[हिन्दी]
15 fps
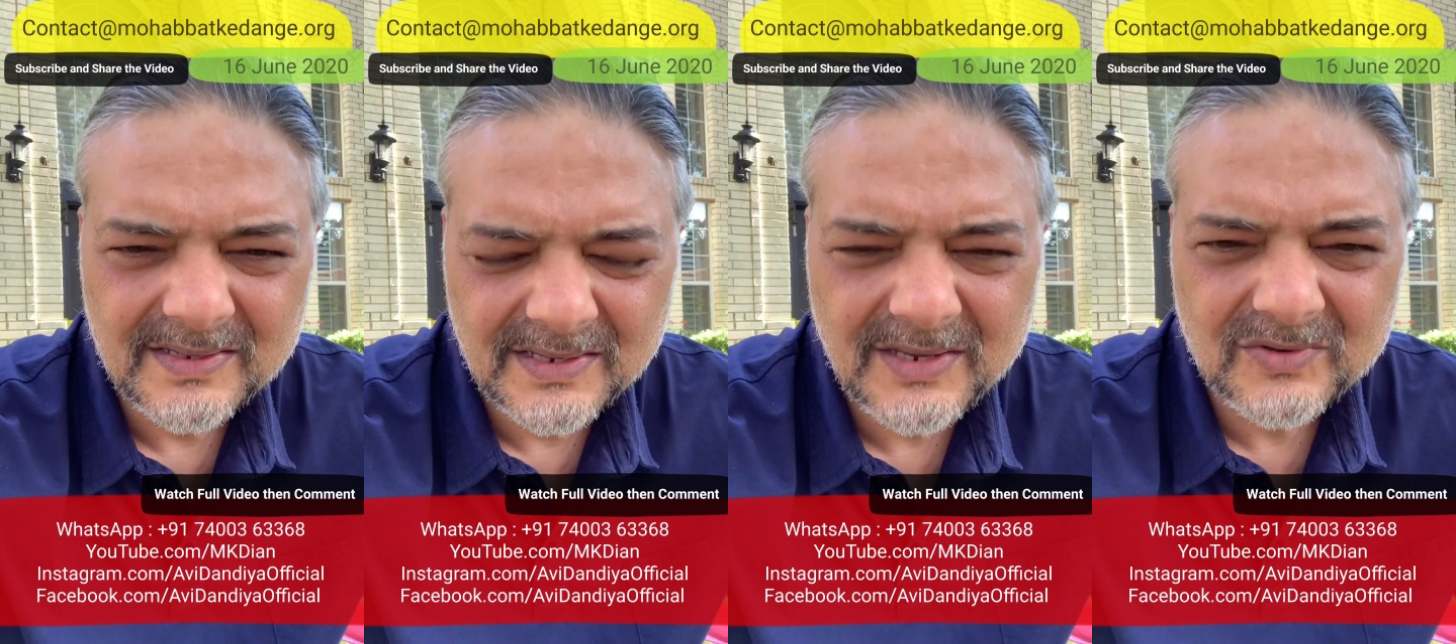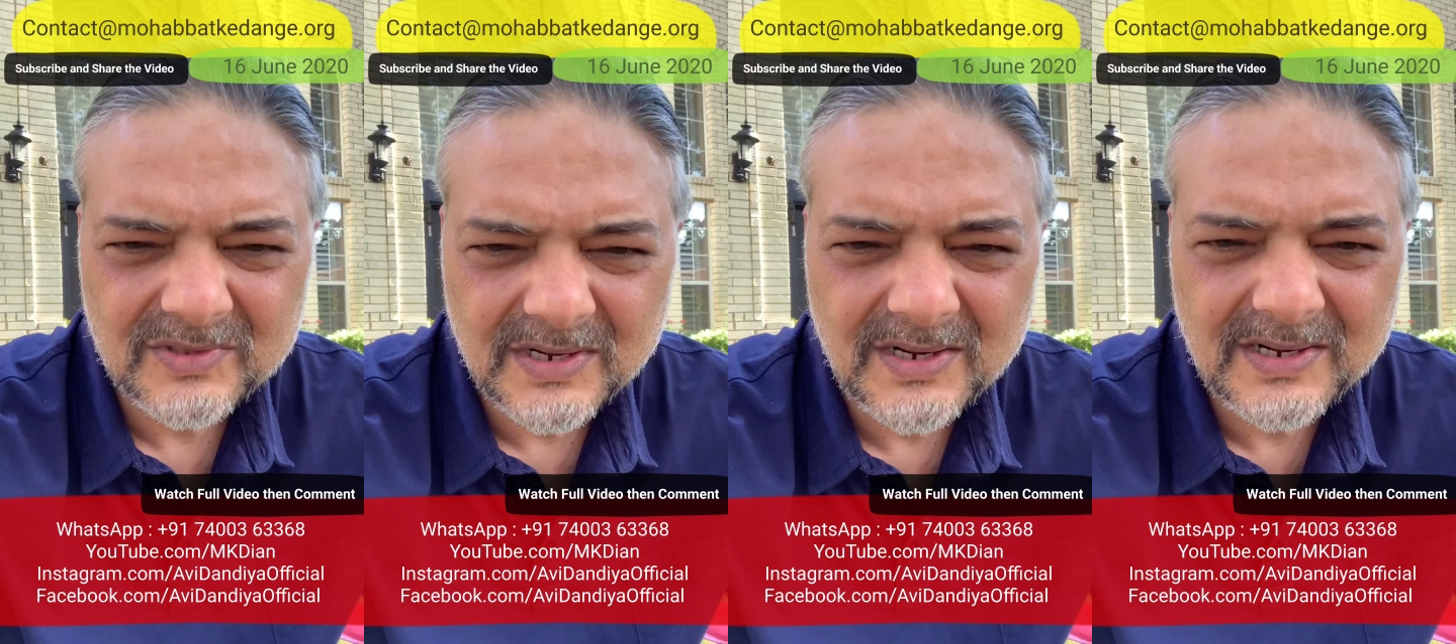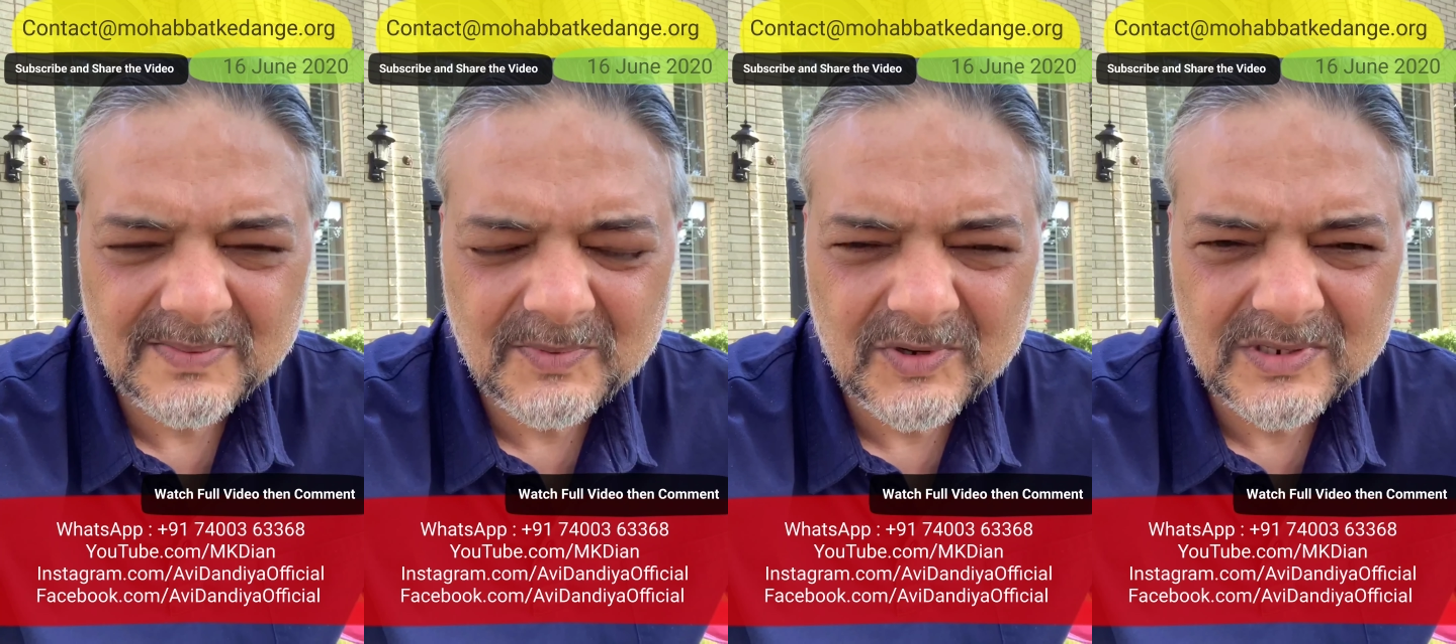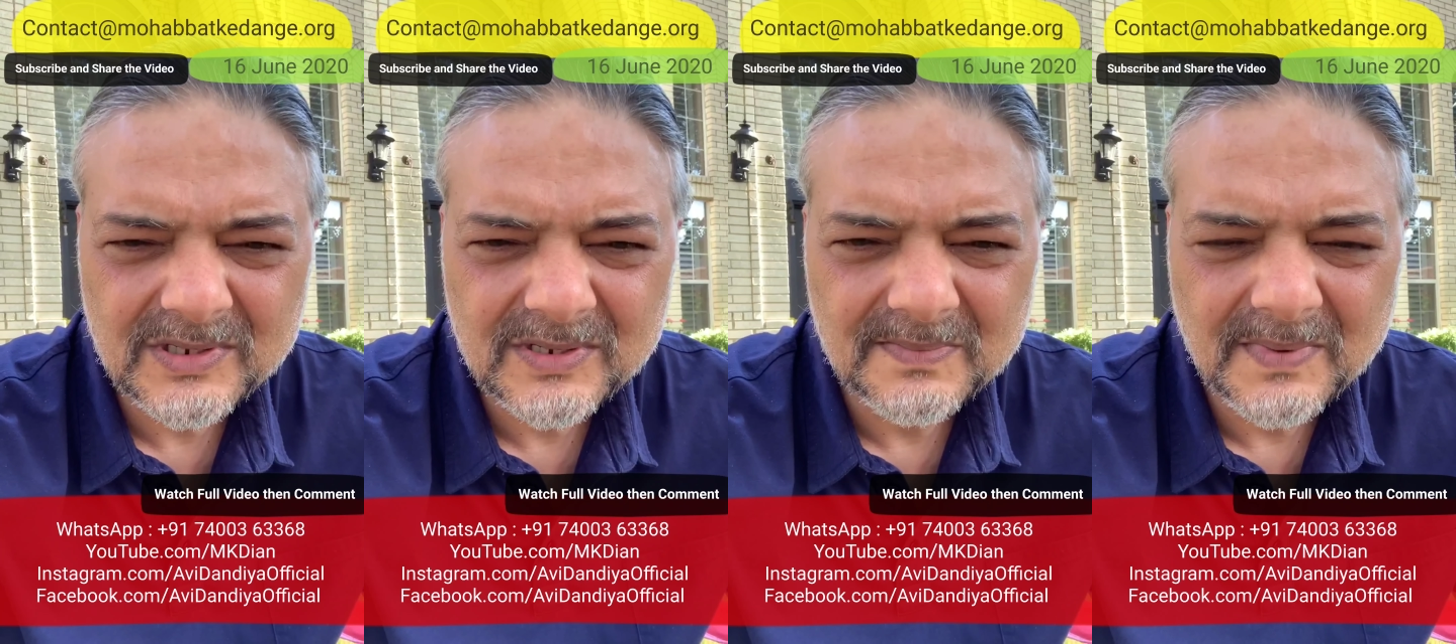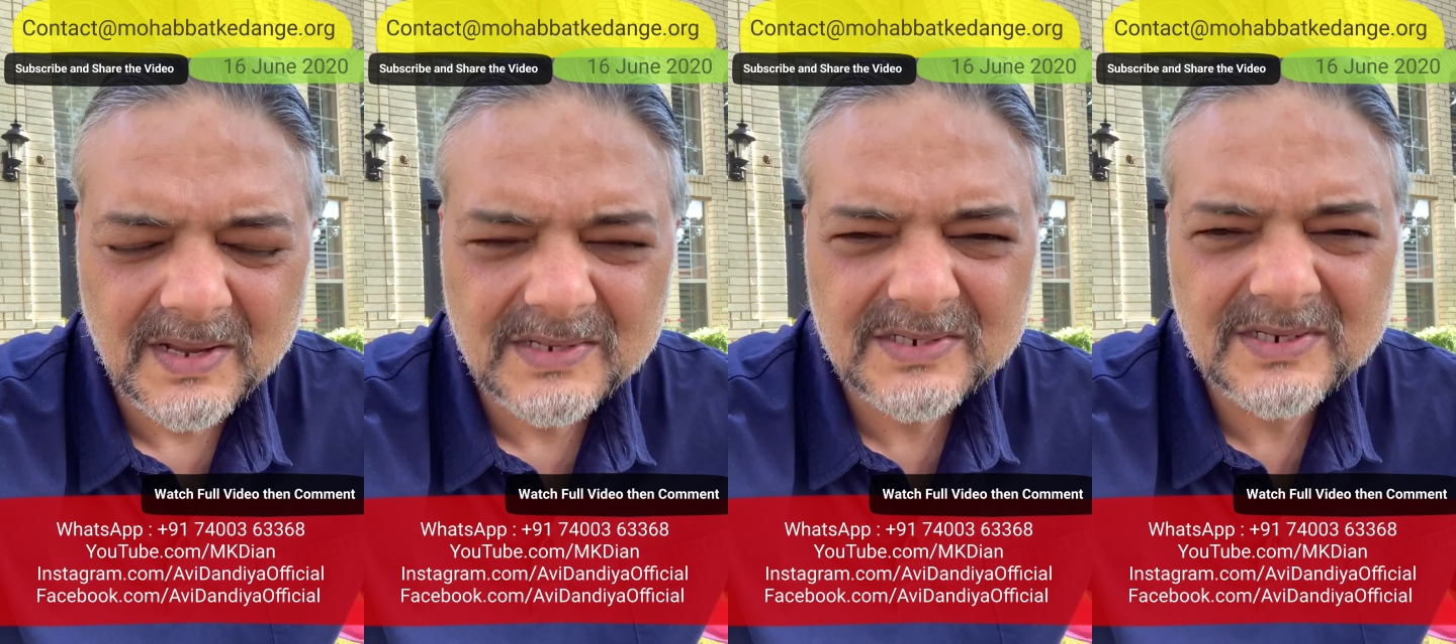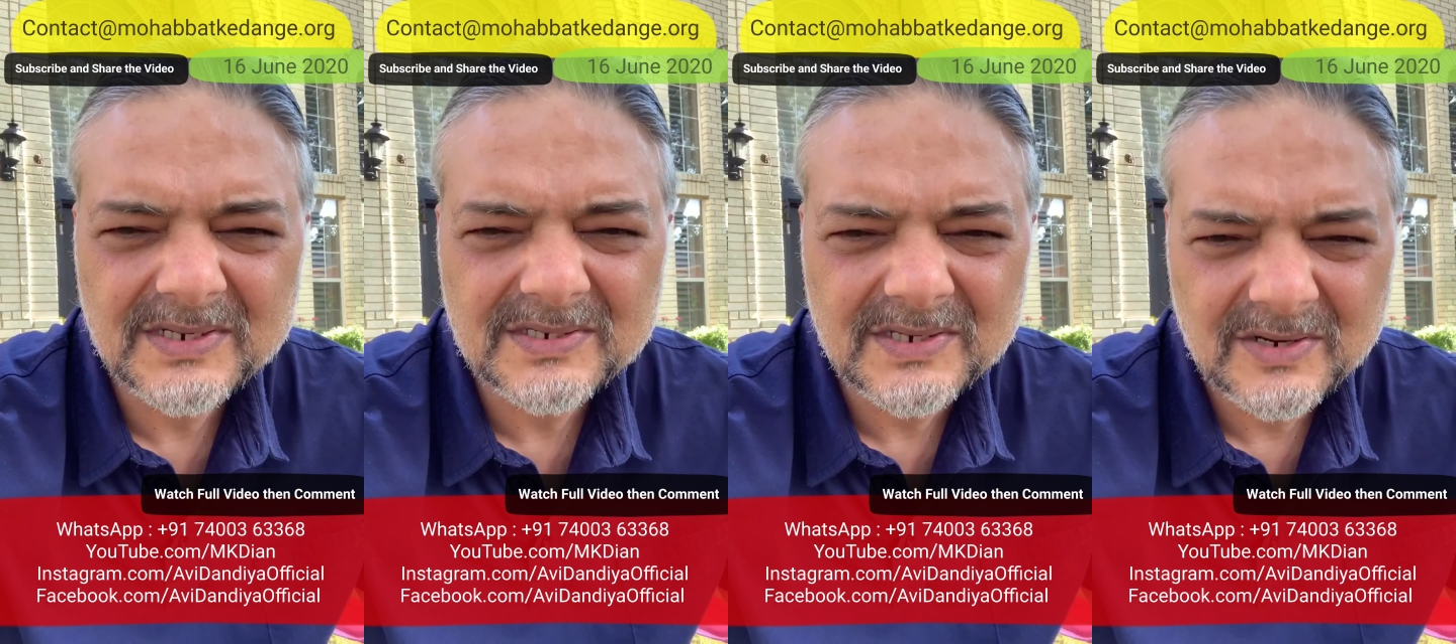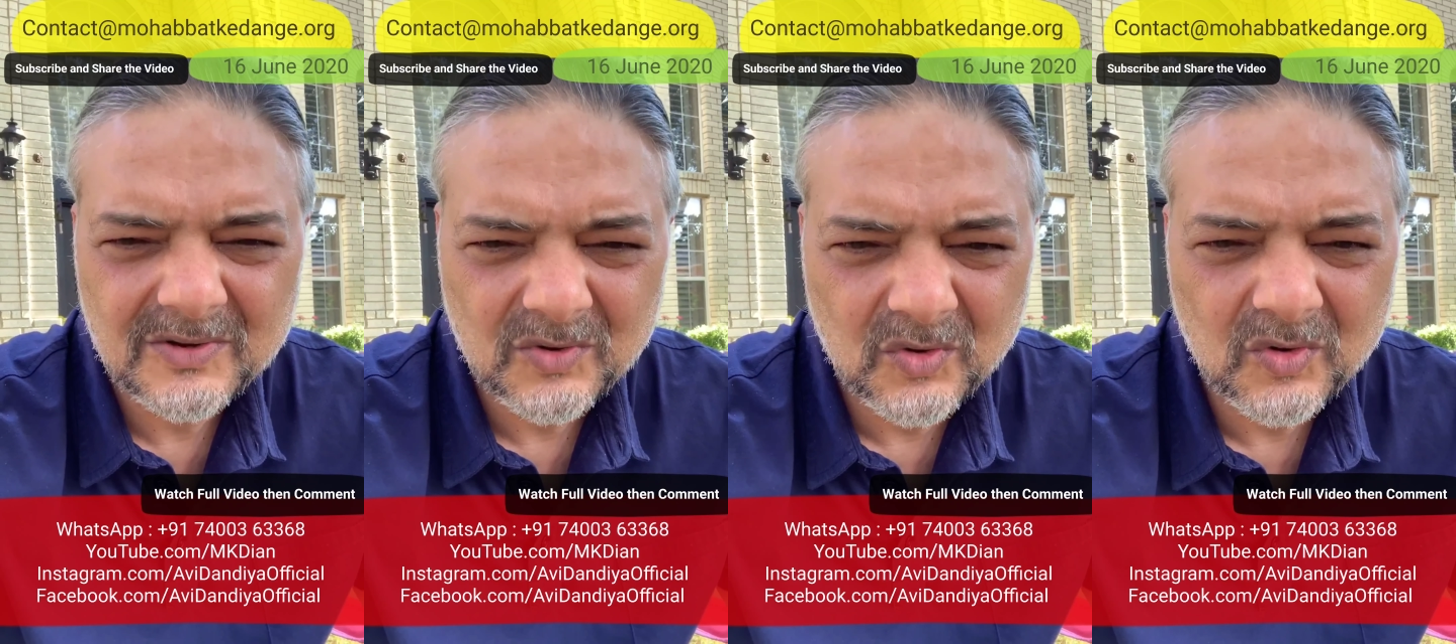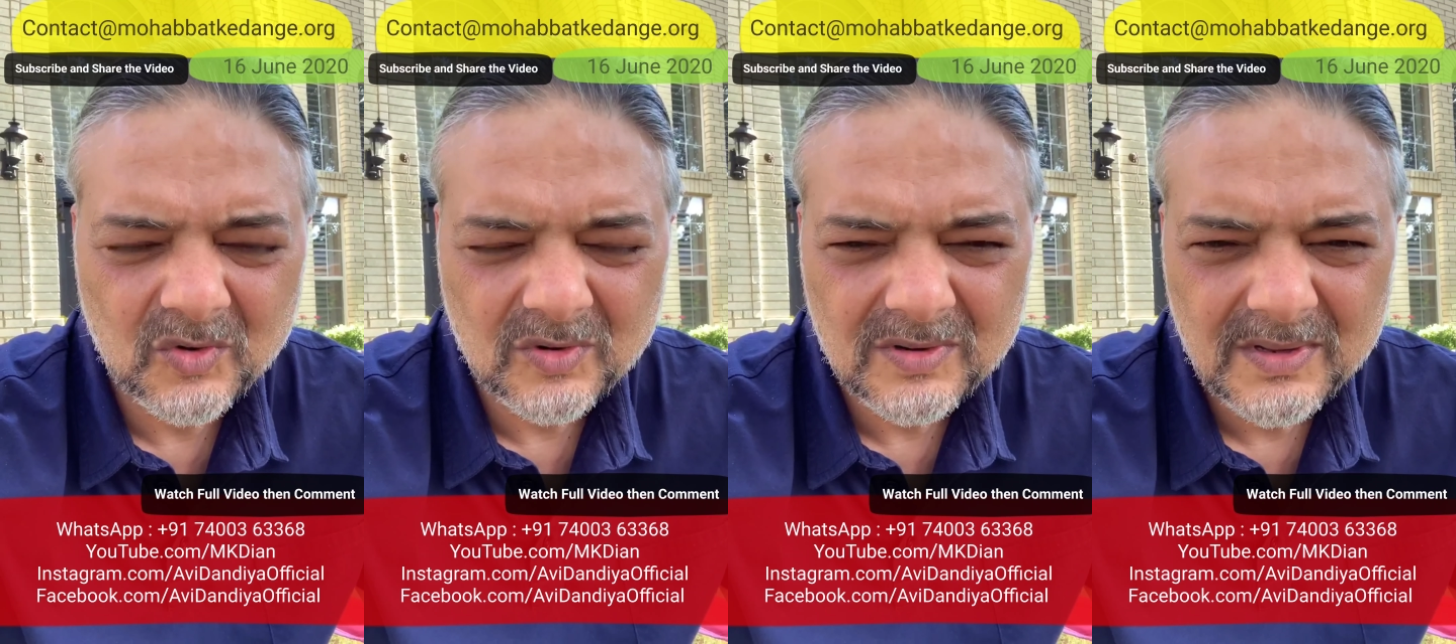यही होता है ना नेपोटिज्म अच्छे अच्छे
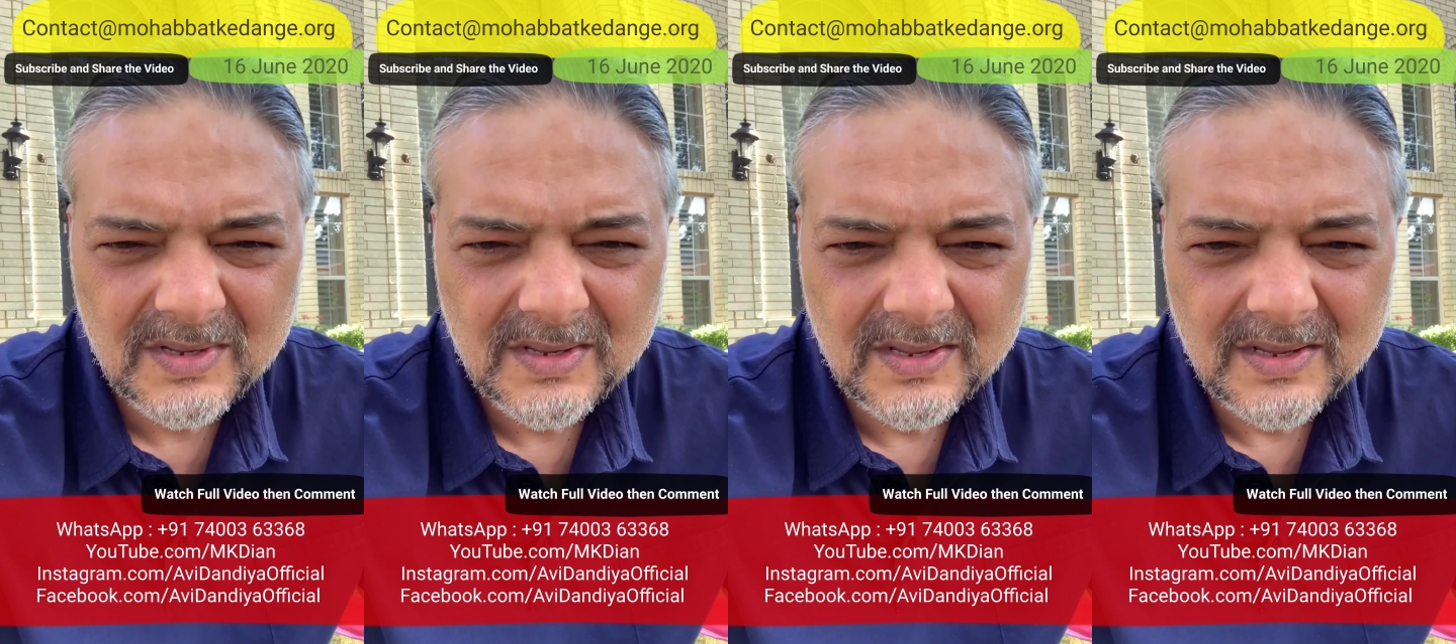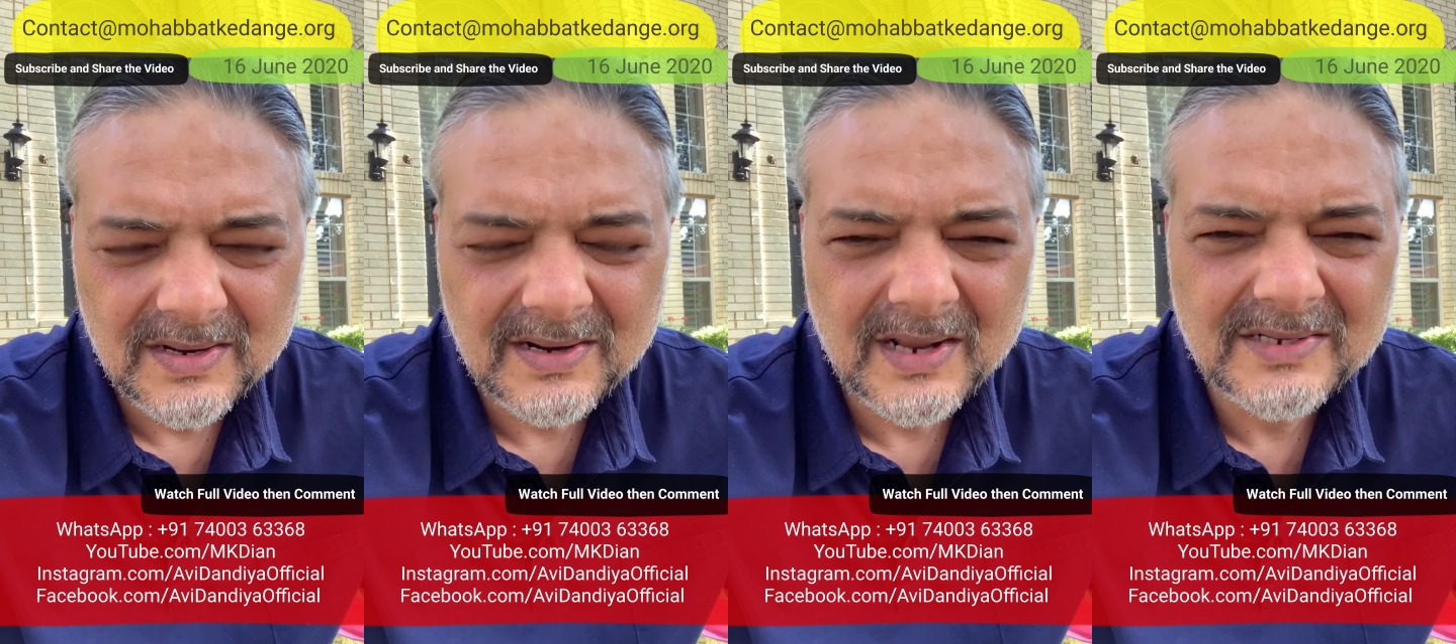लोग